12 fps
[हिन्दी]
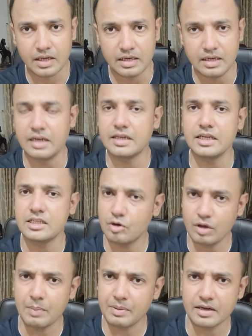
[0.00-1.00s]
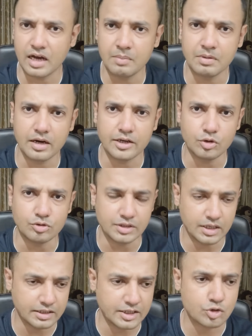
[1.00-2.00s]
लड़की जो यहाँ पर काम कर रही
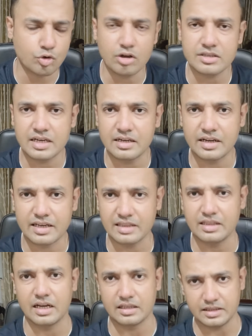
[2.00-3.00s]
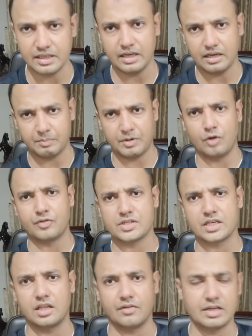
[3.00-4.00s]
होती है ये इस कॉल सेंटर के अंदर आती है अपने ऑफिस
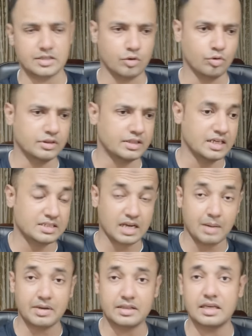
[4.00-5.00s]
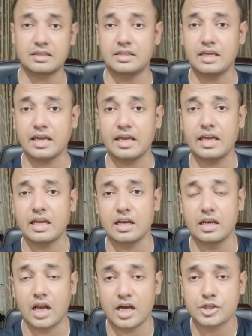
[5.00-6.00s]
का दरवाज़ा खोलती है सामने देखती है कि एक
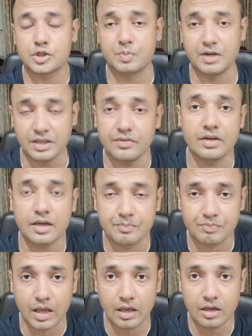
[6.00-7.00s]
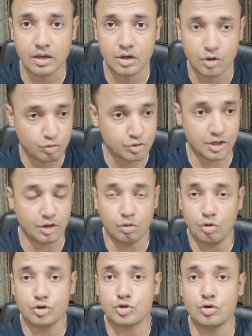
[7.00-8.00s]
लाश पड़ी हुई है उसके
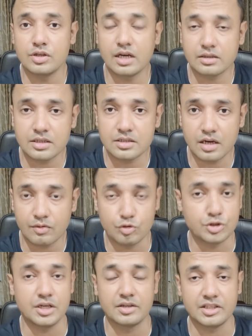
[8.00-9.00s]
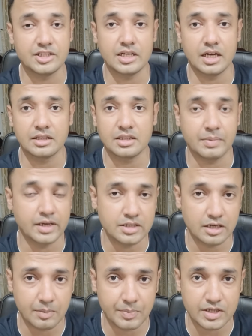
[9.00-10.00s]
होश उड़ जाते हैं जनाब वो चीखती चिल्लाती
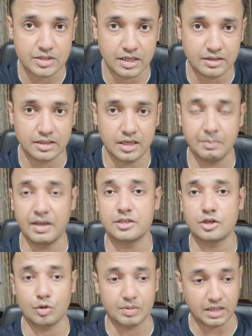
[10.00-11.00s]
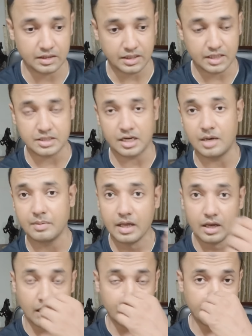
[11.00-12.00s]
मैनेजर के पास जाती है मैनेजर को बताती कि जनाब
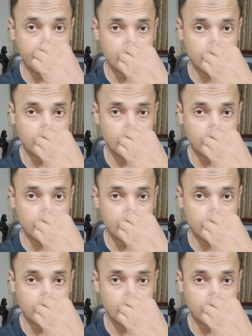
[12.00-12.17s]
हमारे